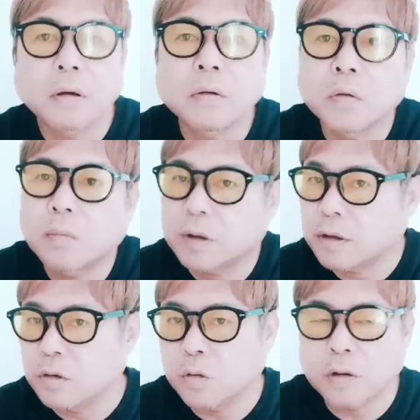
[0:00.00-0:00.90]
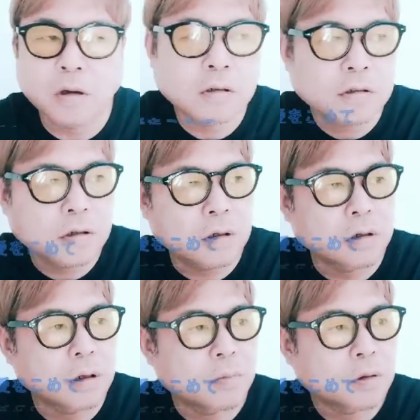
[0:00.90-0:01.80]
あの、まあ、昨日ガーシー
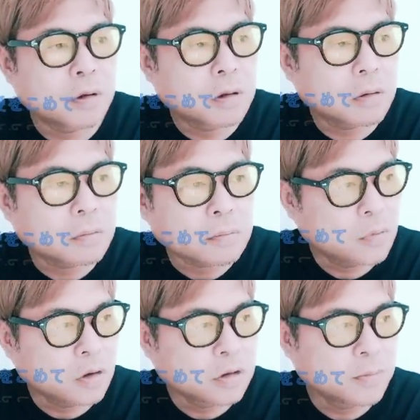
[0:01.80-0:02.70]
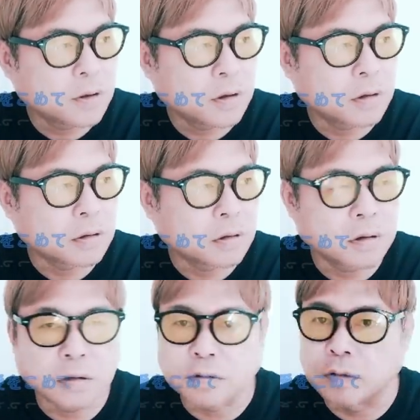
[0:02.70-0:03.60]
がね、また、立花
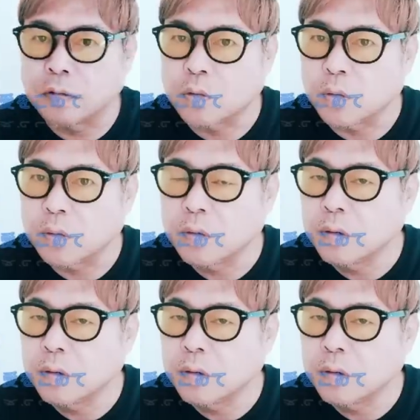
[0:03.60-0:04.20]
隆さんと、